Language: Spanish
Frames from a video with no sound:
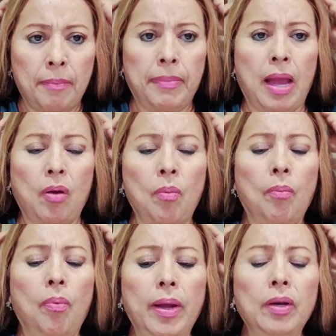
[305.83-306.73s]
Me hago
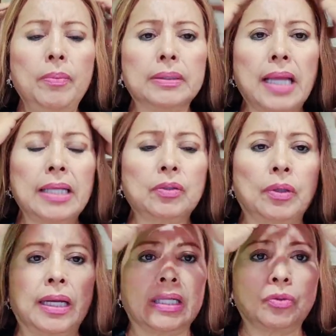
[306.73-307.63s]
buenos masajes con
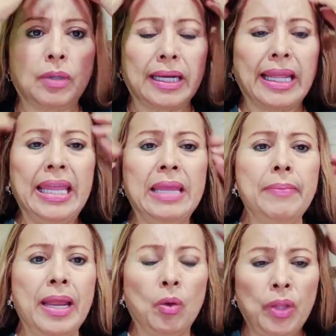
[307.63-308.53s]
el azúcar y
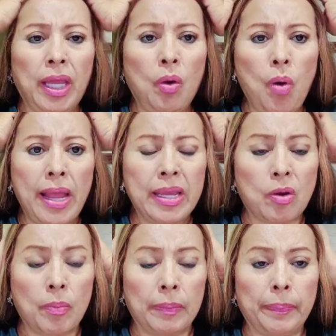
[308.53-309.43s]
me lo dejo ahí.
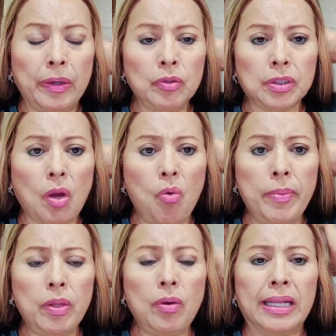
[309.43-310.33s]
Como el pelo está
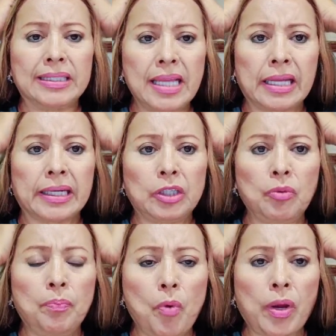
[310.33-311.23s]
húmedo, él se derrite
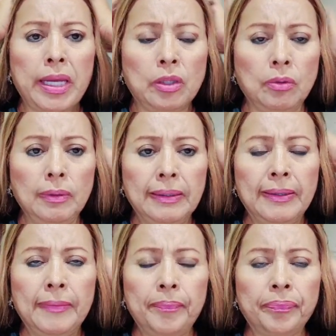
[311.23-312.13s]
un poquito
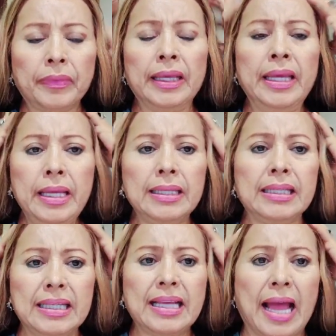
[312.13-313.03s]
y
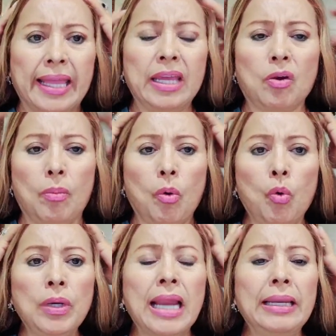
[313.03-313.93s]
ahí como
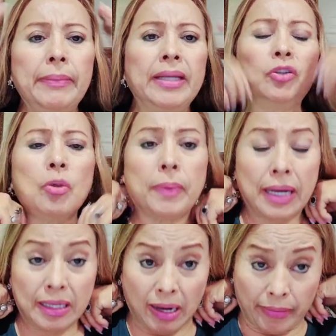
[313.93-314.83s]
un alimento
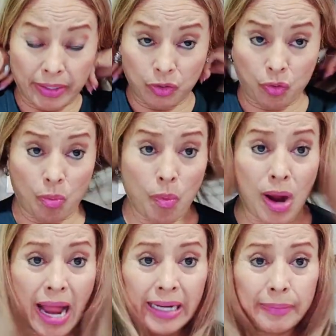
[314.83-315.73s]
para el cabello, como
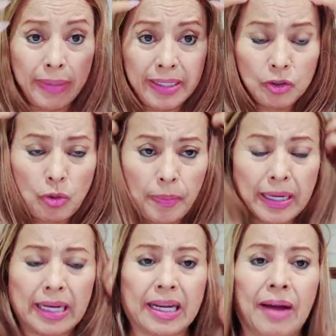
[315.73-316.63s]
alimento
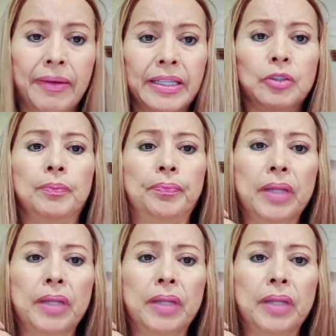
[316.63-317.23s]
para el cabello.